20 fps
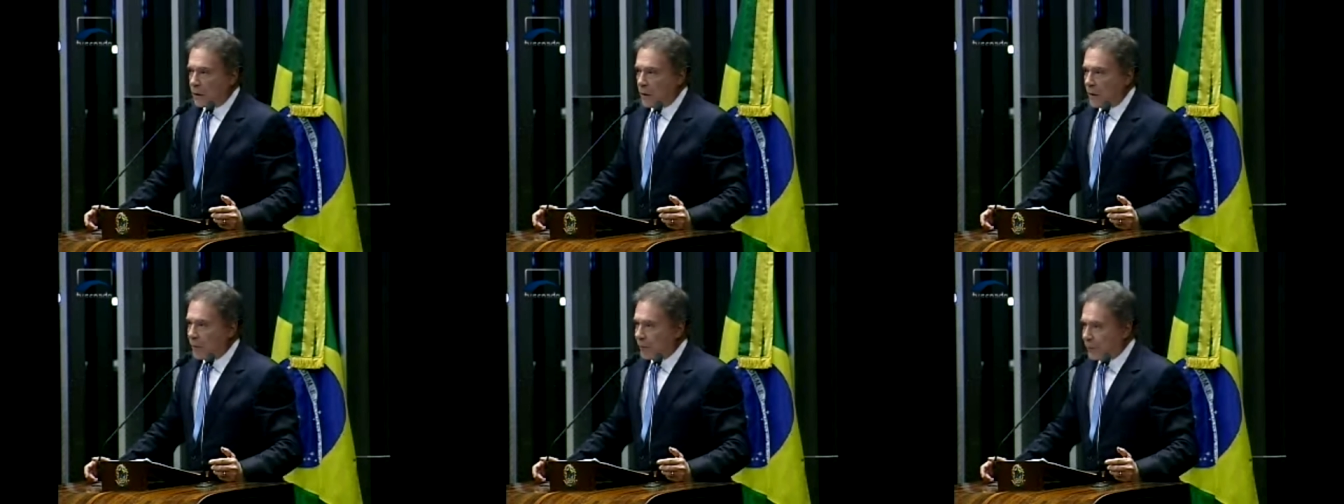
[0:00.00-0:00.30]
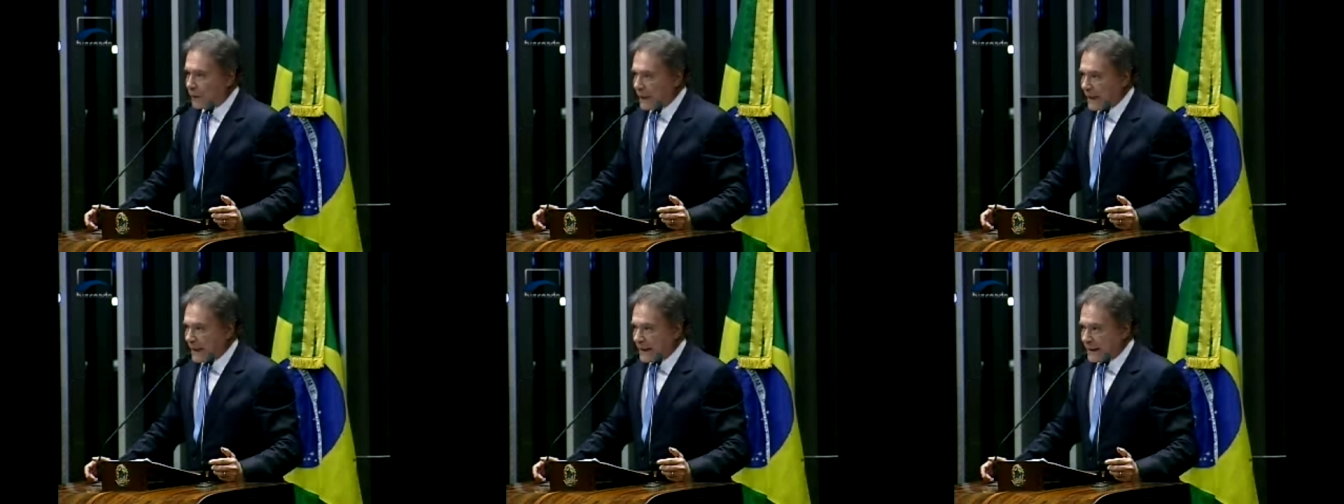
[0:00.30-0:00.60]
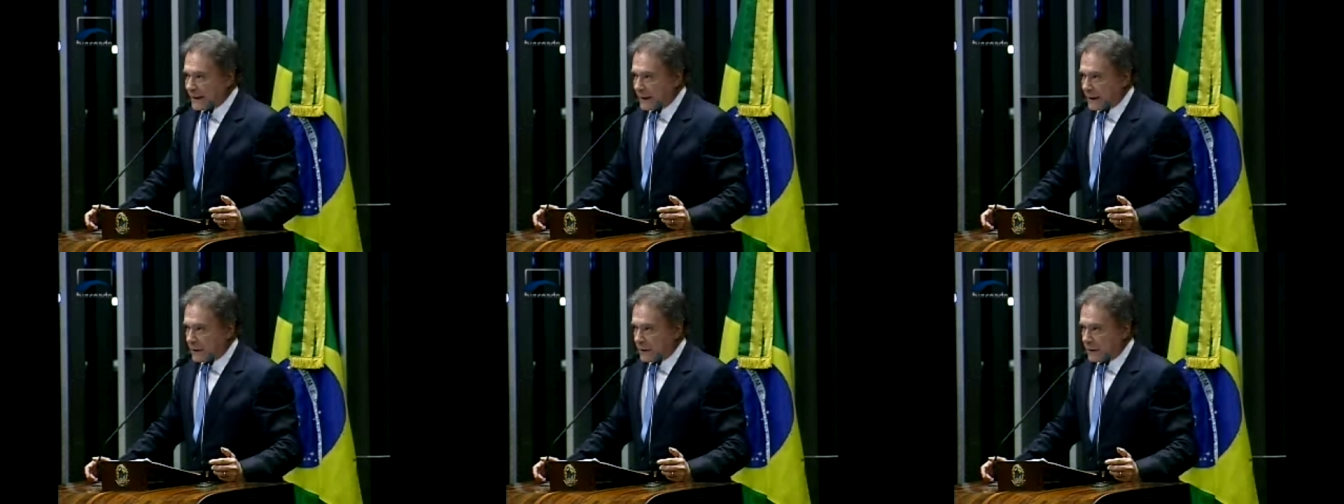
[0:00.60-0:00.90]

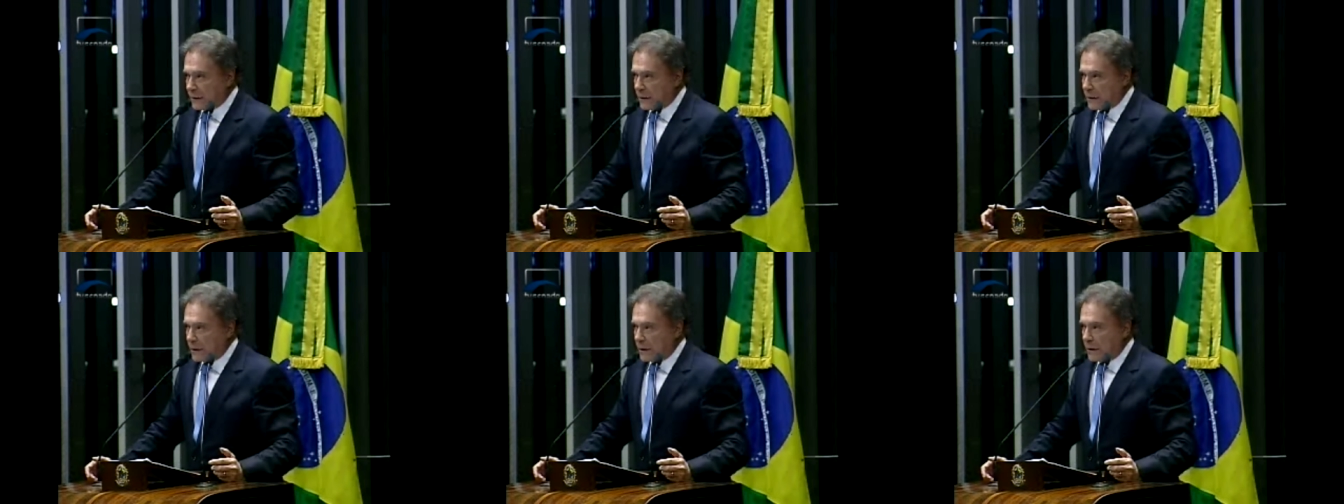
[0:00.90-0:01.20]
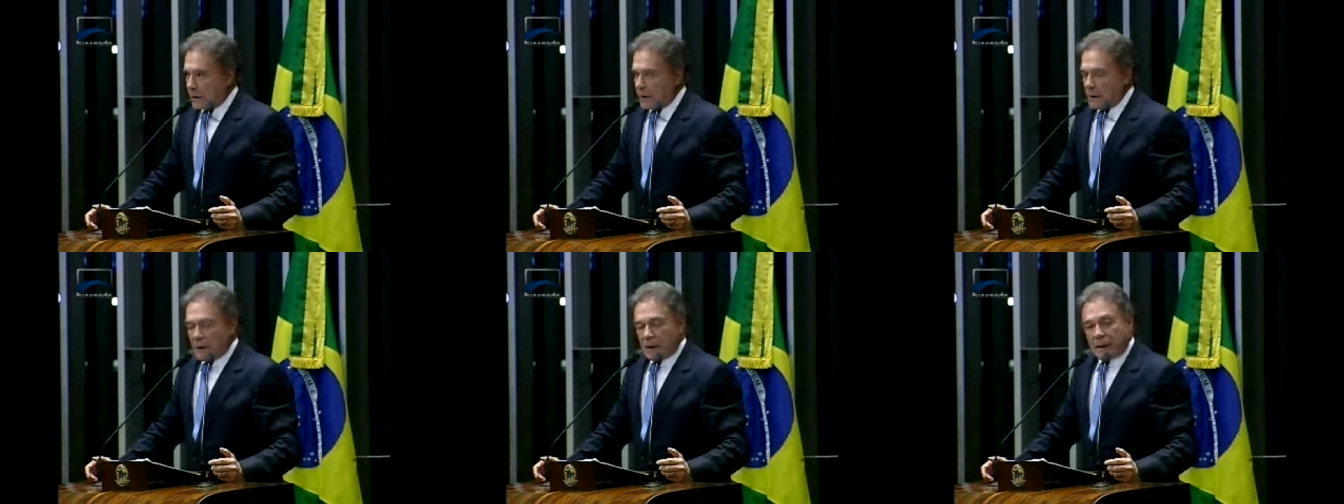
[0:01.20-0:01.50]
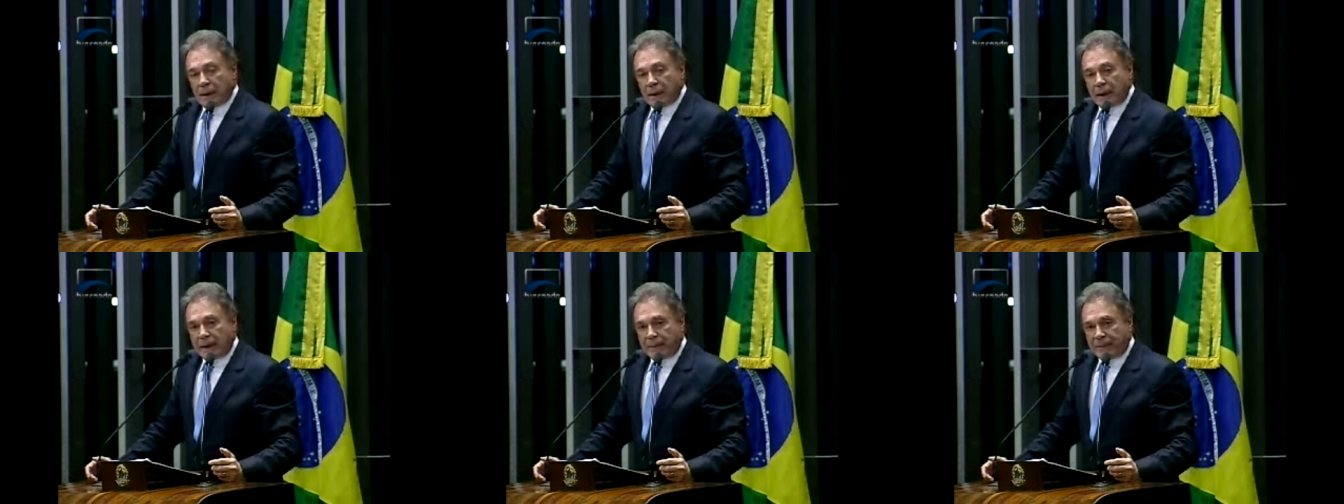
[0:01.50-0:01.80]
completa
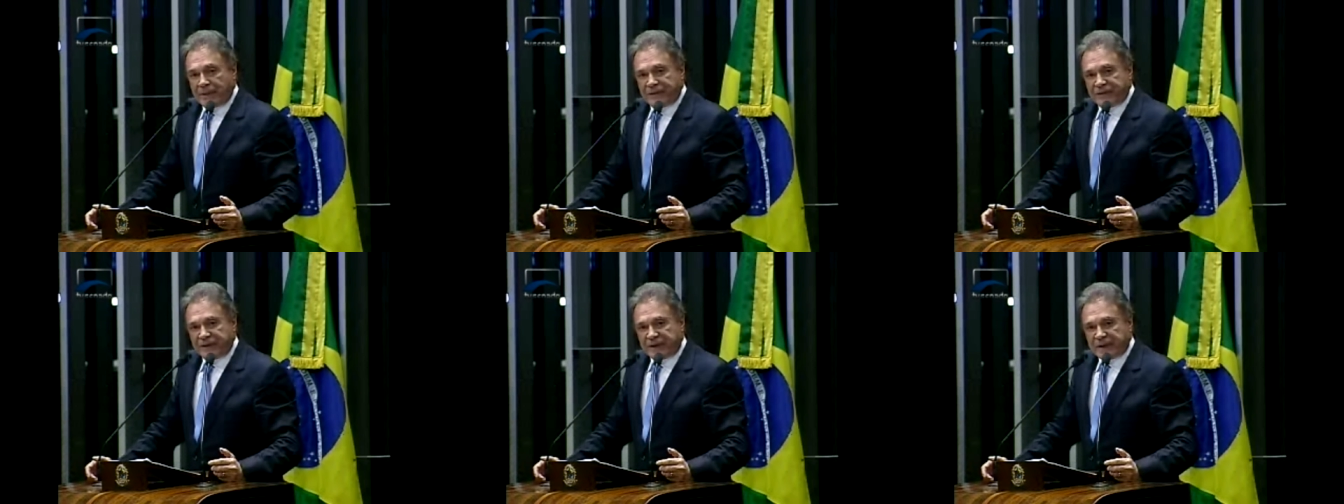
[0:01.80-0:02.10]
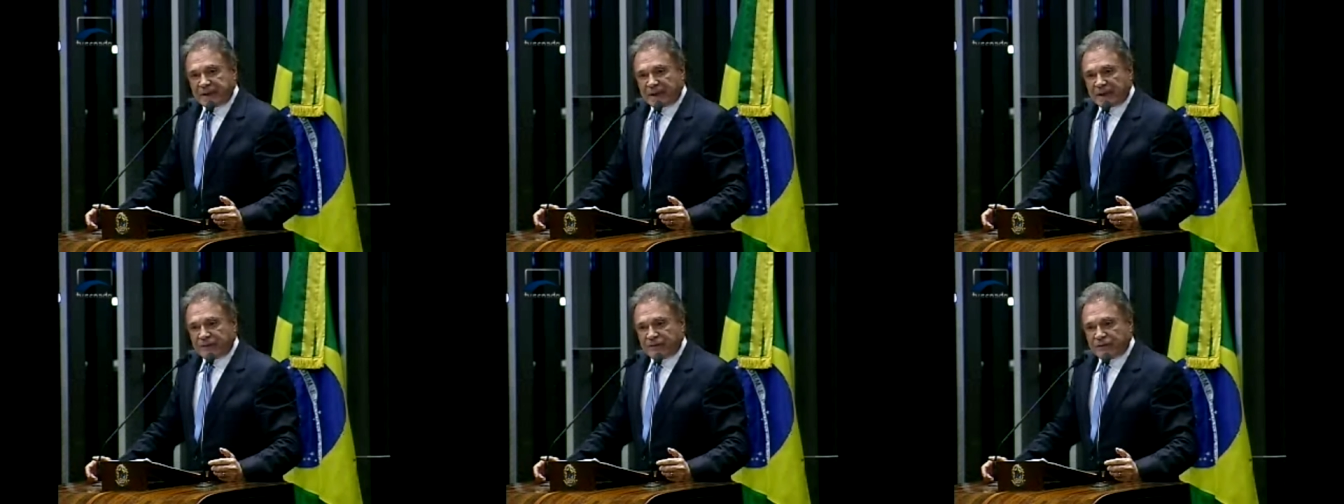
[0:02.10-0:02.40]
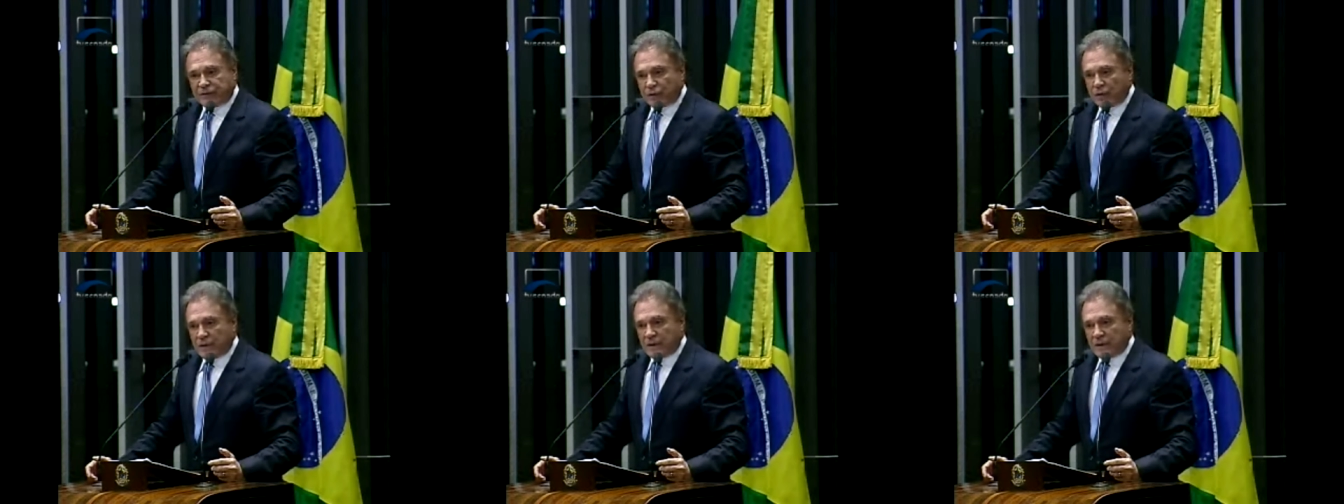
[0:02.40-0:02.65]
apresentasse